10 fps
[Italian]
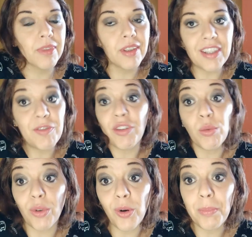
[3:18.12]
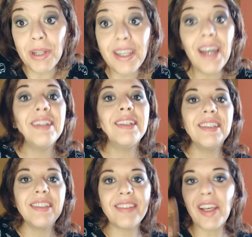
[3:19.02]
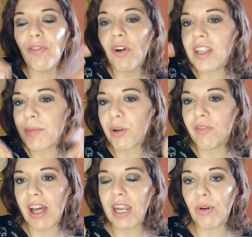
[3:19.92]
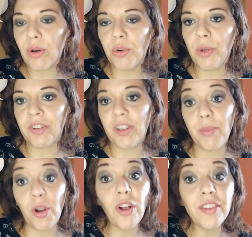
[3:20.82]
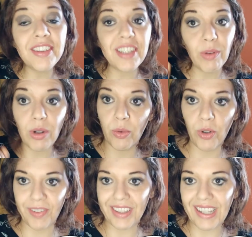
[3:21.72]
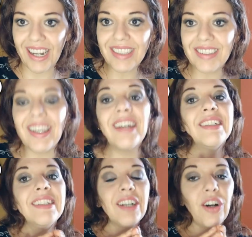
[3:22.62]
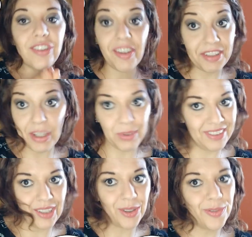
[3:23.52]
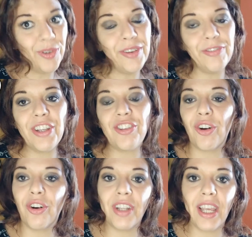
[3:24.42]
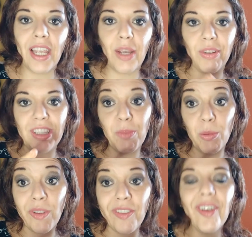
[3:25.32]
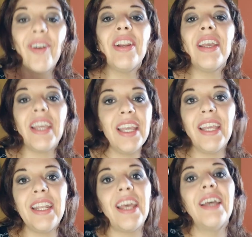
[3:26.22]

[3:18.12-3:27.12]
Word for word: se vi ho tenuto compagnia, se volete provare qualcuno di questi prodotti, se qualcuno vi interessa, cosa avete acquistato voi invece con eh, queste promozioni ed